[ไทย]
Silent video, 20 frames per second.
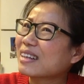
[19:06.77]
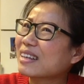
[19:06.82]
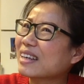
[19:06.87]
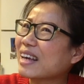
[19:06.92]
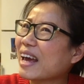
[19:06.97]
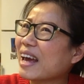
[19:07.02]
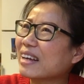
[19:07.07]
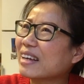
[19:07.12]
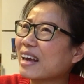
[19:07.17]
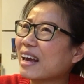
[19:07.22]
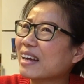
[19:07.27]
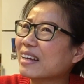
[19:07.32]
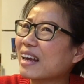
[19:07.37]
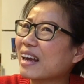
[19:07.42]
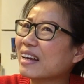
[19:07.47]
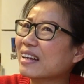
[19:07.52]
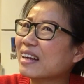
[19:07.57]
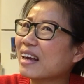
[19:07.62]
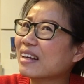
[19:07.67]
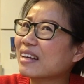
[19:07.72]
แคะแคะ
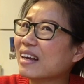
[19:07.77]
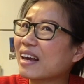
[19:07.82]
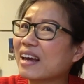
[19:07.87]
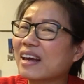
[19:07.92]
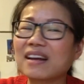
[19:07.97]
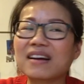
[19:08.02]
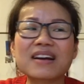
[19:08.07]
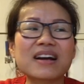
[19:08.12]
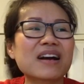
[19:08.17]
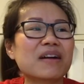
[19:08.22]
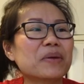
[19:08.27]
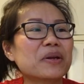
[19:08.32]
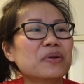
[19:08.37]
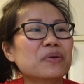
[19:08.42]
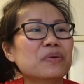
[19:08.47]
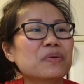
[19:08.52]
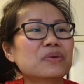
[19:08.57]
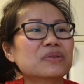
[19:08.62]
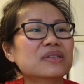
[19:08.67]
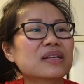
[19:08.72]
แคะแคะแคะแล้วก็เอามา
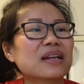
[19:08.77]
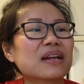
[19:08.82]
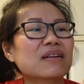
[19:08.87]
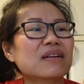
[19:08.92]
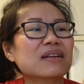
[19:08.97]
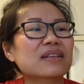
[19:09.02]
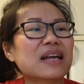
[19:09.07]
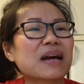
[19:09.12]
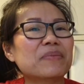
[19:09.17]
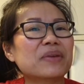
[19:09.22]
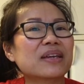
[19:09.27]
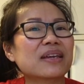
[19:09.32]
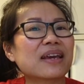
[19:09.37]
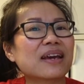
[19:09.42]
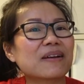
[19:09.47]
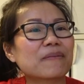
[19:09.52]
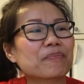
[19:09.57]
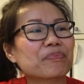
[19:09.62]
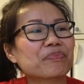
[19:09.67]
ดูเสร็จแล้วก็ทำอย่างเงี้ย